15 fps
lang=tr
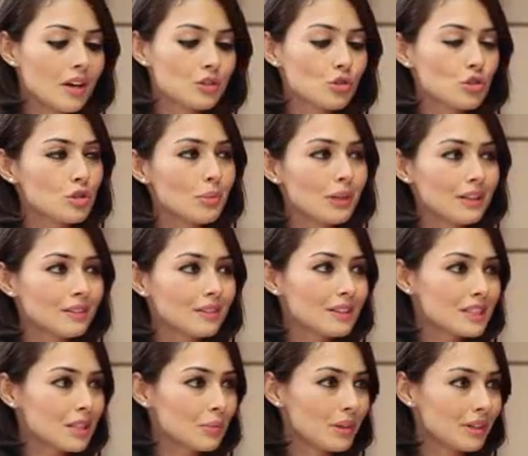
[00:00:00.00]
Az önce
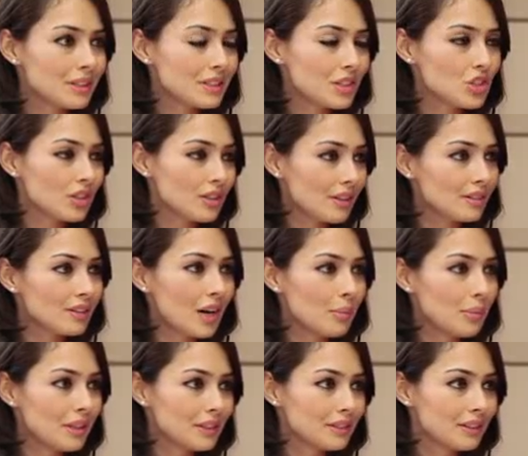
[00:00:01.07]
belirttiniz ama kısaca
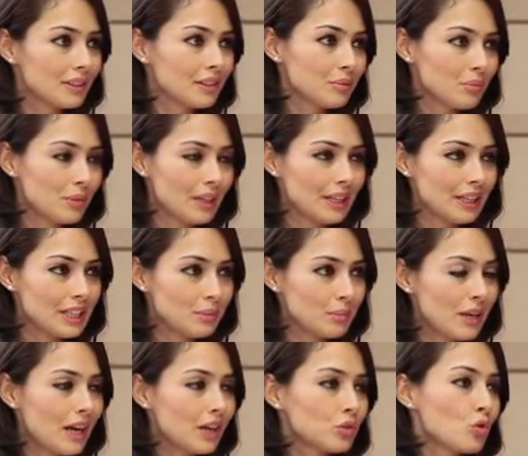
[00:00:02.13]
tekrar belirtelim. E,
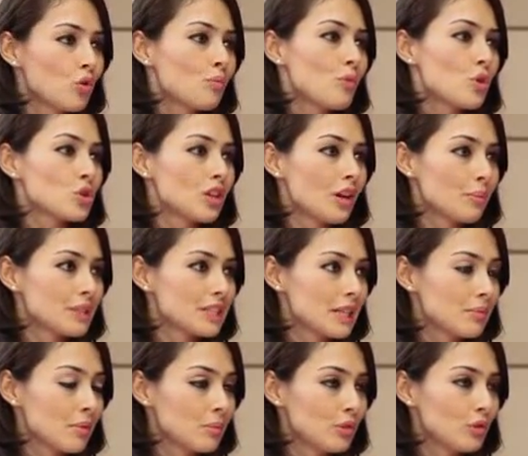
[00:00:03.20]
kimler doğum borçlanması
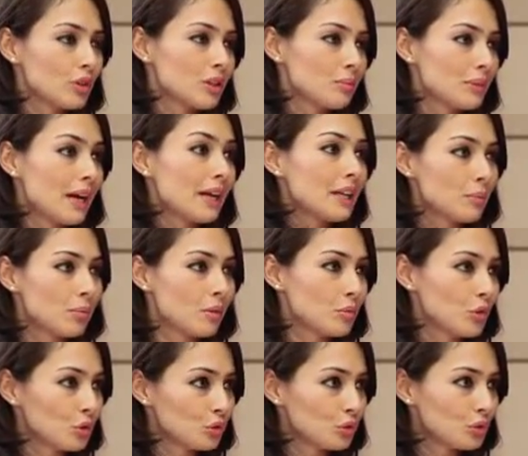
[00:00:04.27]
yapabiliyor, kimler
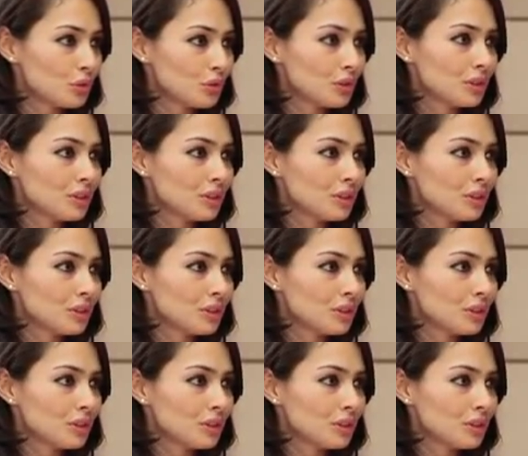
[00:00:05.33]
yapamıyordu?